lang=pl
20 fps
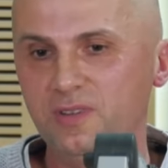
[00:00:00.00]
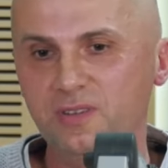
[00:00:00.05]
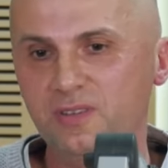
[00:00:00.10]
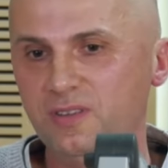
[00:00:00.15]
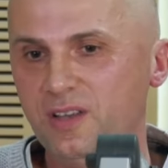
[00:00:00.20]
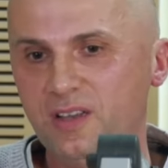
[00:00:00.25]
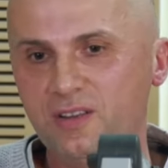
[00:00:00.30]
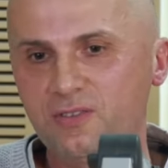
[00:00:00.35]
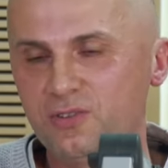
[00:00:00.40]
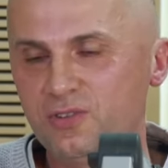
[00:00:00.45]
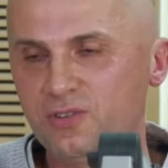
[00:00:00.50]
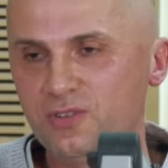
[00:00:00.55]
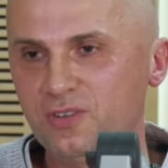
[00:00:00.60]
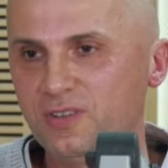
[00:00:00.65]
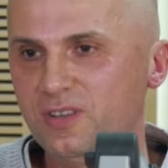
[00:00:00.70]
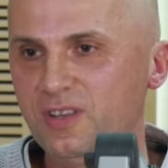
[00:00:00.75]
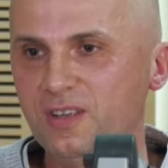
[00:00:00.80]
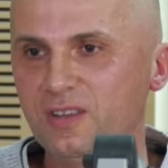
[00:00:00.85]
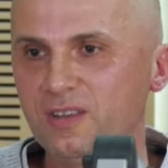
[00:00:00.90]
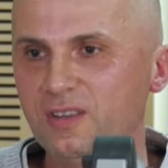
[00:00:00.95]
jakoś
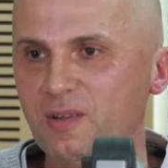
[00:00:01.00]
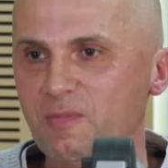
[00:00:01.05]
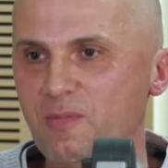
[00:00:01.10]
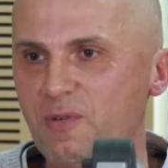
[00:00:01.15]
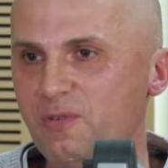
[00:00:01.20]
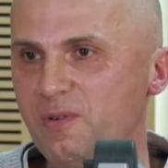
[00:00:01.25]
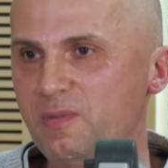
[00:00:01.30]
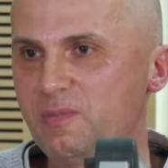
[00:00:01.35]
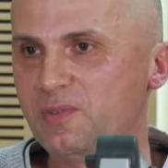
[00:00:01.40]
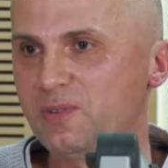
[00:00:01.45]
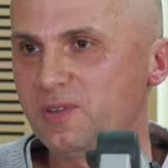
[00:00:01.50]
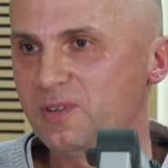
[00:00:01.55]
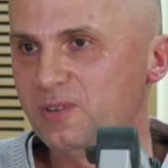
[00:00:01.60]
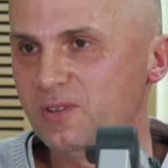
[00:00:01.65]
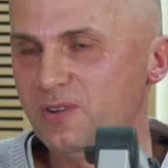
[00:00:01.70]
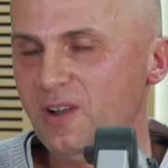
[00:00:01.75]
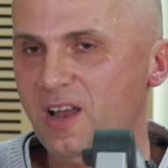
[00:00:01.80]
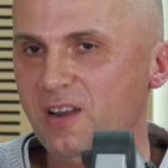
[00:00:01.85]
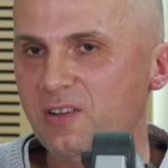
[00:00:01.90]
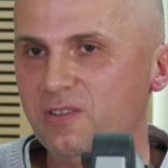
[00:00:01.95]
tak nie, nie mogłem tego
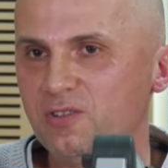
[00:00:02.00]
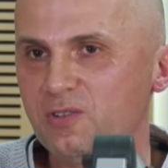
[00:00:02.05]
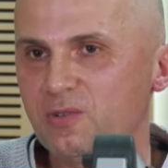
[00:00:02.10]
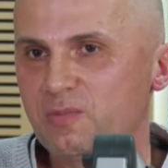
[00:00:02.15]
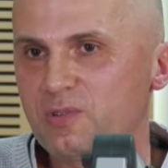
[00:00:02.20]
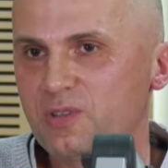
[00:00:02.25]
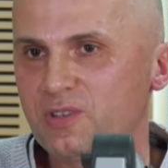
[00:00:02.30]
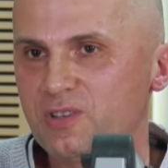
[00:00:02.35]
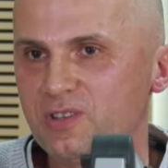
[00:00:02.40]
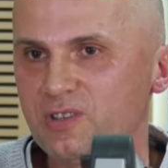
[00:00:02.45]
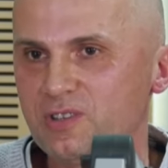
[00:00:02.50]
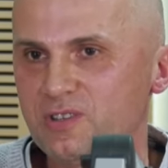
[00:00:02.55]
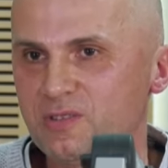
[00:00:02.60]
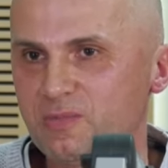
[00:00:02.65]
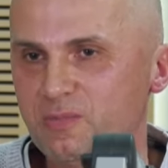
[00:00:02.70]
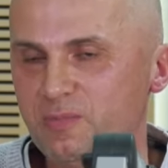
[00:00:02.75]
ogarnąć, no przecież